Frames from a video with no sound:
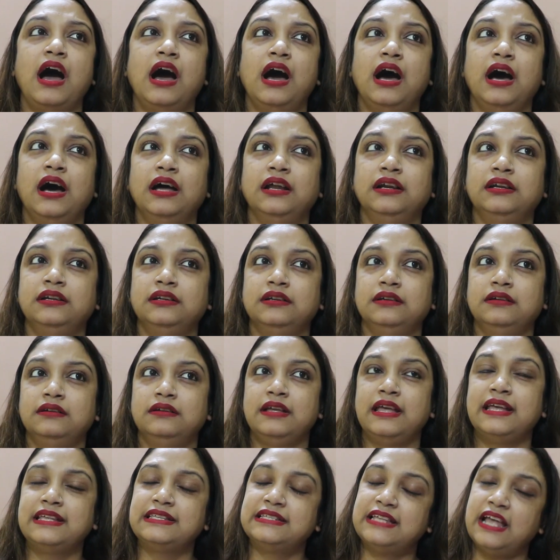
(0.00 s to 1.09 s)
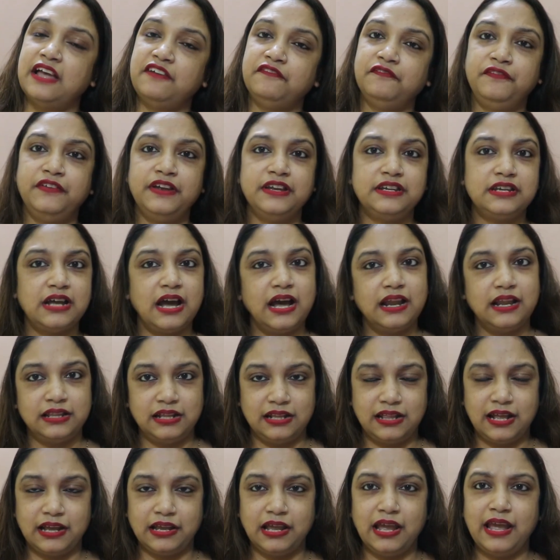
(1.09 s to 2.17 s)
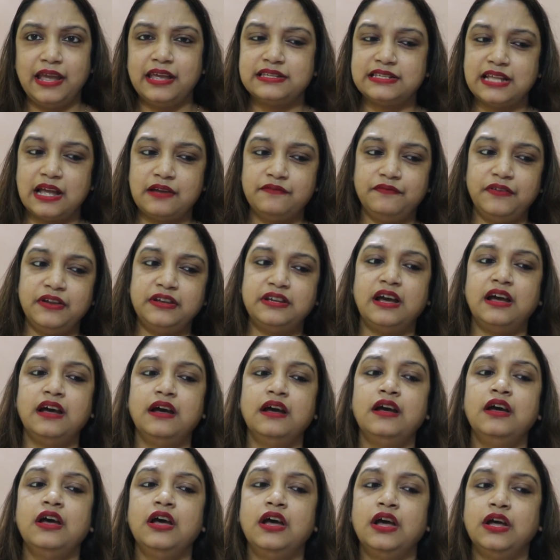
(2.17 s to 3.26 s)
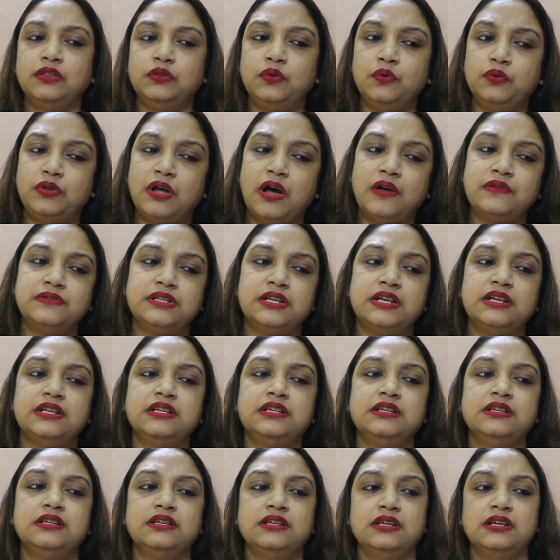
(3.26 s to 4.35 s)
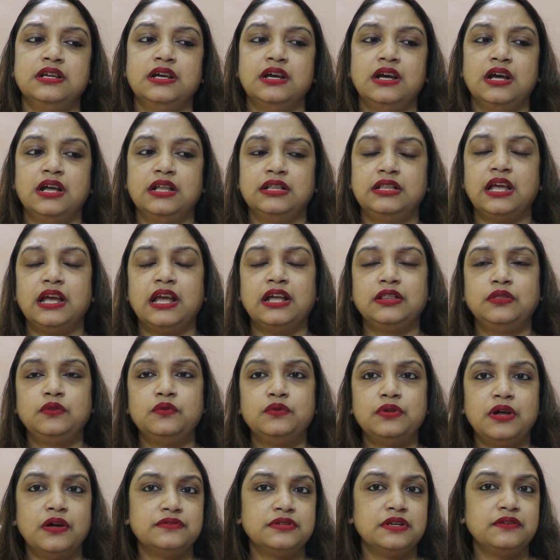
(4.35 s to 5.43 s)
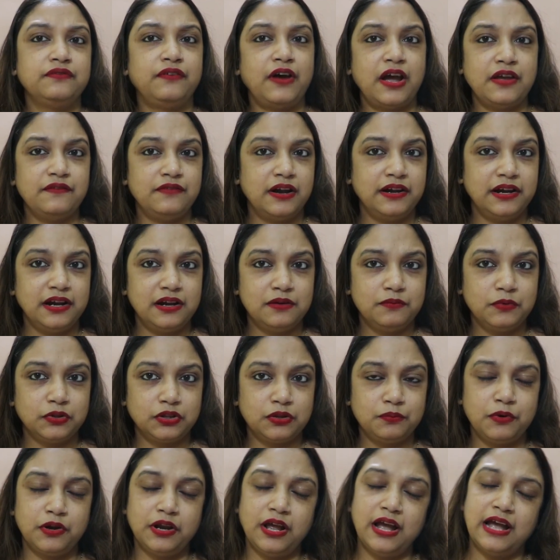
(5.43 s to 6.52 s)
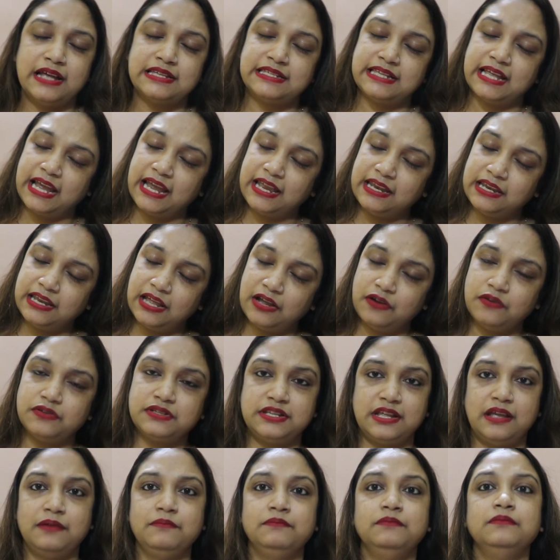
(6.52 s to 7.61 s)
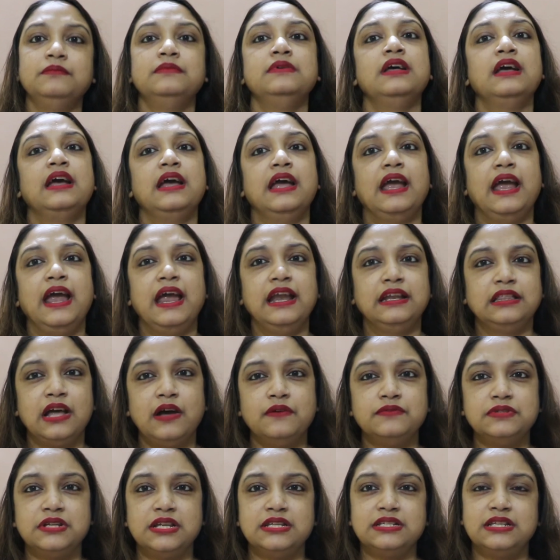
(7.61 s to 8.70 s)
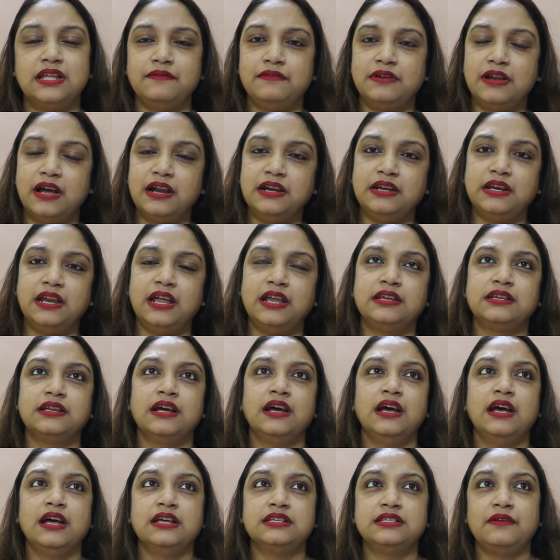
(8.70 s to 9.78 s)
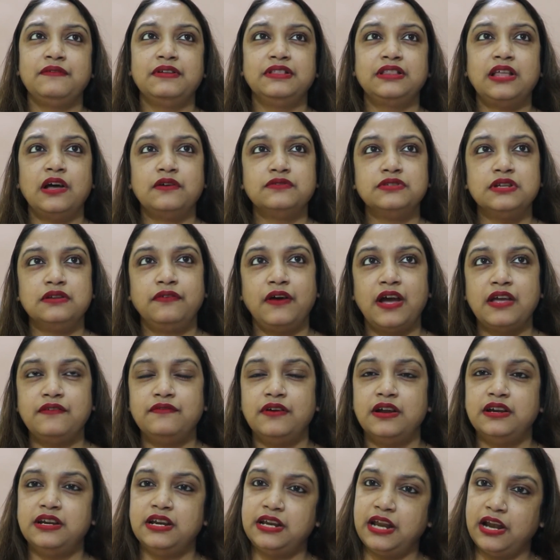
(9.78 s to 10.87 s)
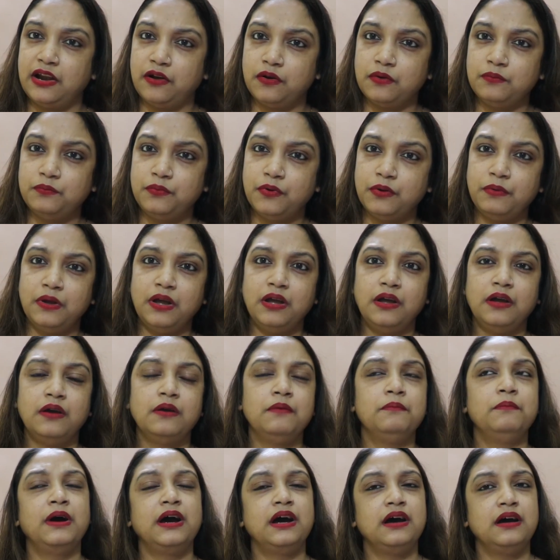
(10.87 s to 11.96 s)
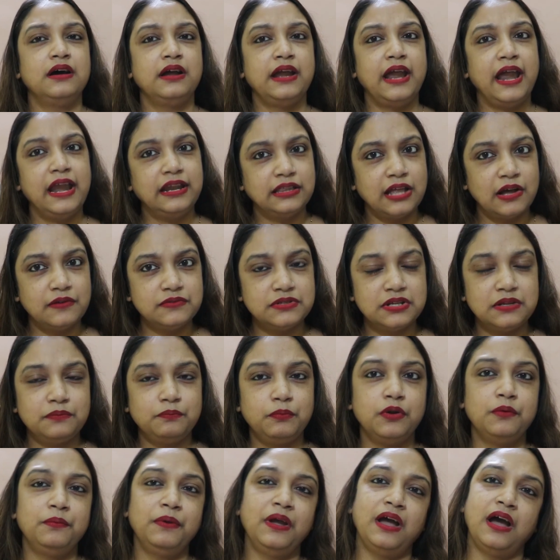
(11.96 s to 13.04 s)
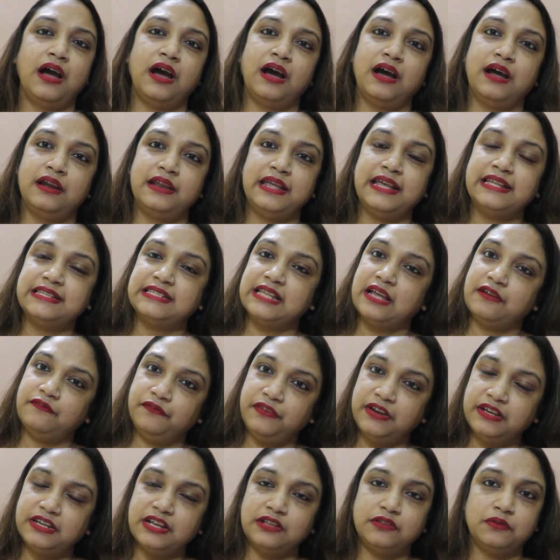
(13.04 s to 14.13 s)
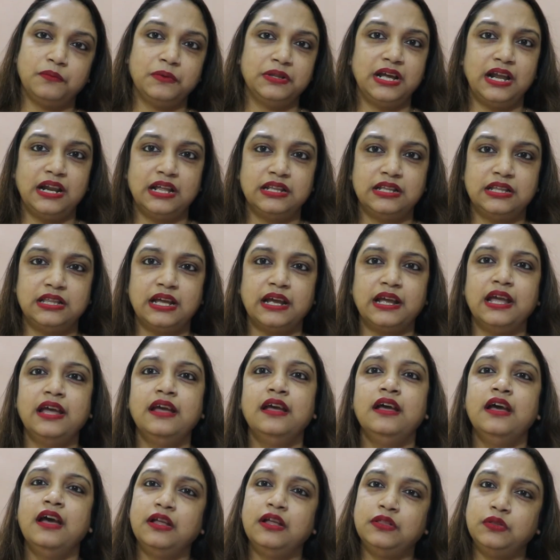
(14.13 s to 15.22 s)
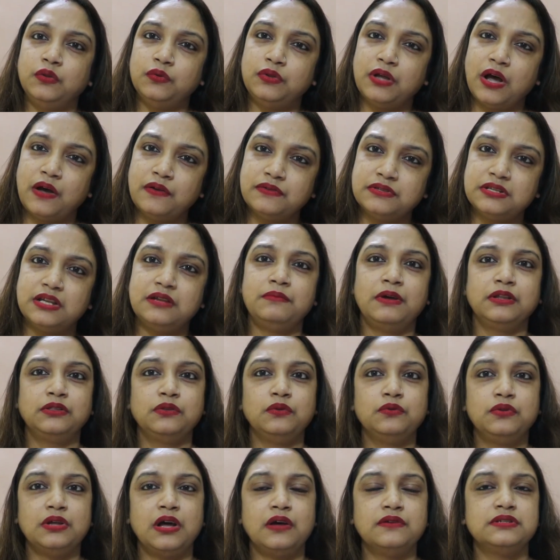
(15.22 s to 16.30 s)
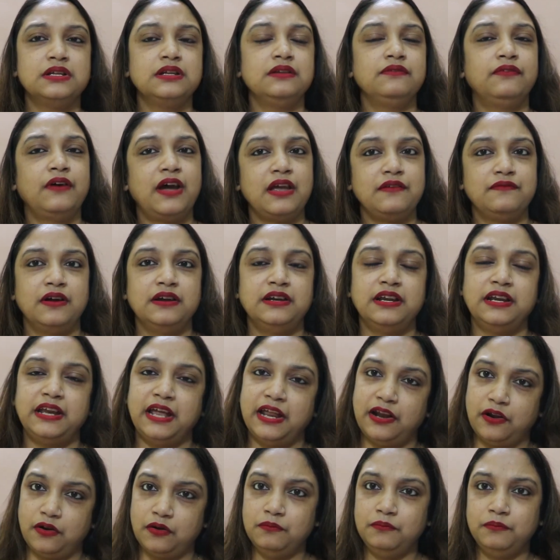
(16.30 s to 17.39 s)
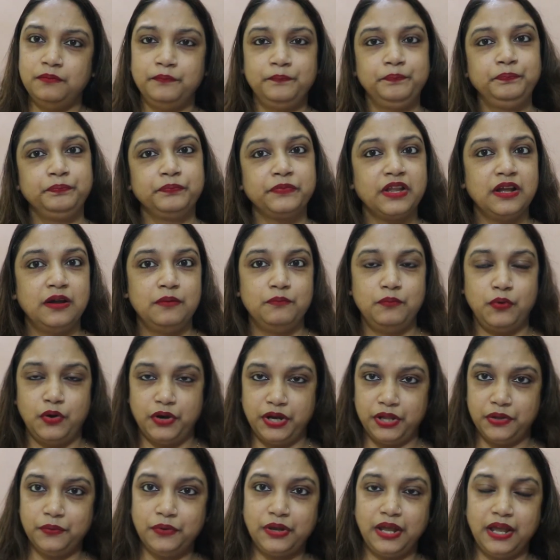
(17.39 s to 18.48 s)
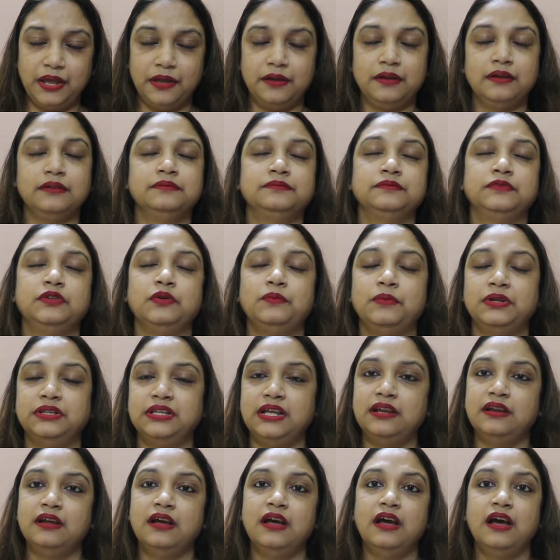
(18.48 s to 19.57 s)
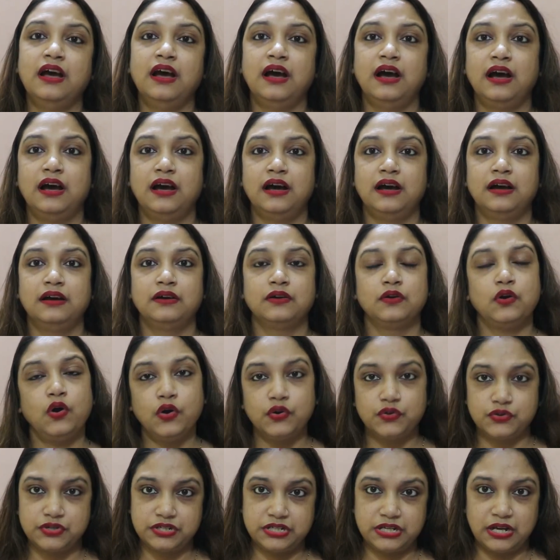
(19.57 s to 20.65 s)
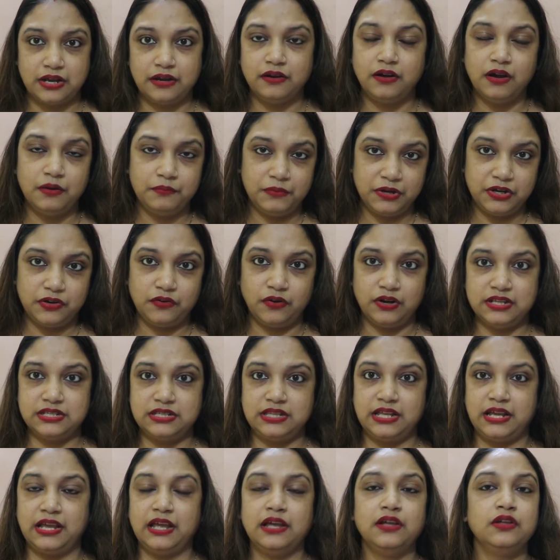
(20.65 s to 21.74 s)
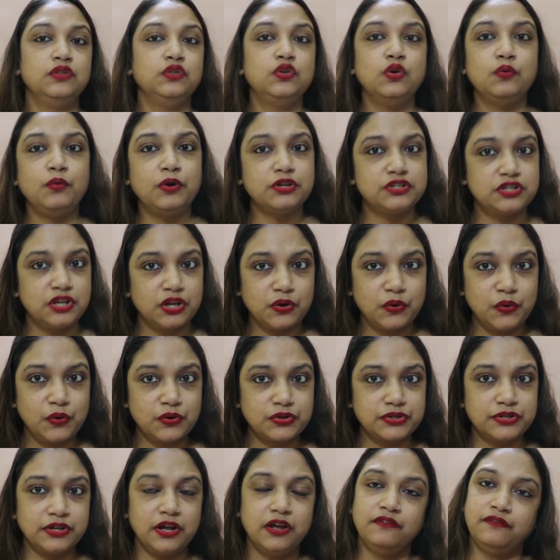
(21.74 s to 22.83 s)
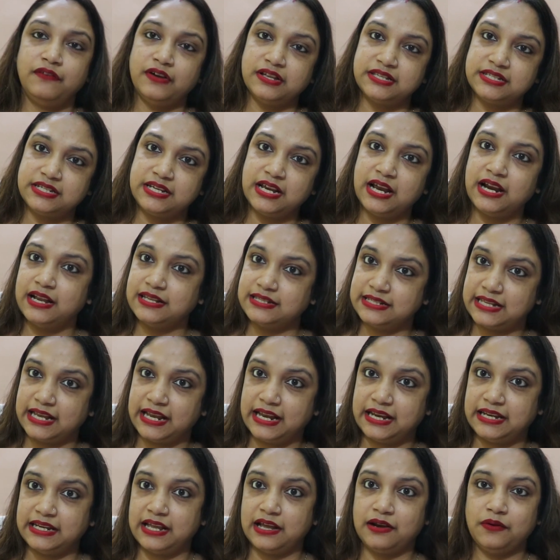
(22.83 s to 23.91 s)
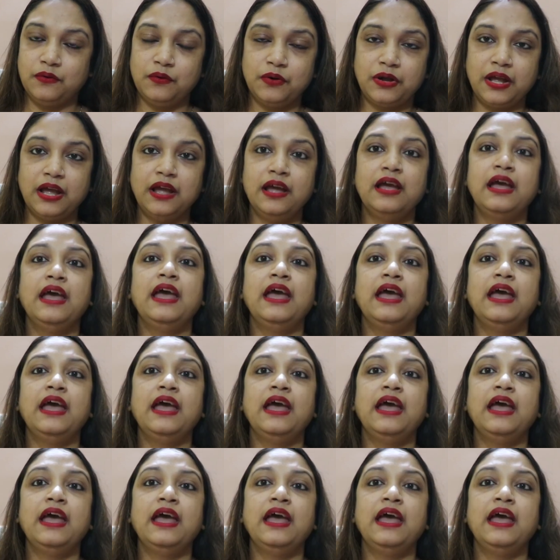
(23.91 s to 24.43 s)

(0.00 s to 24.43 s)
আর এক্সাম ফিটা আলাদা থাকে এক্সাম ফিটা টু থাউজেন্ড থেকে টু থাউজেন্ড ফাইভ হান্ড্রেডের মতো পড়ে আর সেকেন্ড ইয়ারও সেম এইট থাউজেন্ড সেভেন হান্ড্রেড সেভেন থাউজেন্ড ফাইভ হান্ড্রেড এরকম পড়বে বা এইট থাউজেন্ড পড়বে আর এক্সাম ফিটা তোমাদের আলাদা থাকে টু থাউজেন্ড বা টু থাউজেন্ড ফাইভ হান্ড্রেড এরকম পড়ে ওকে তোমাদের খরচটা গভর্নমেন্ট কলেজ থেকে দু বছরের কোর্স হয় ফার্স্ট ইয়ার আর সেকেন্ড ইয়ার ওকে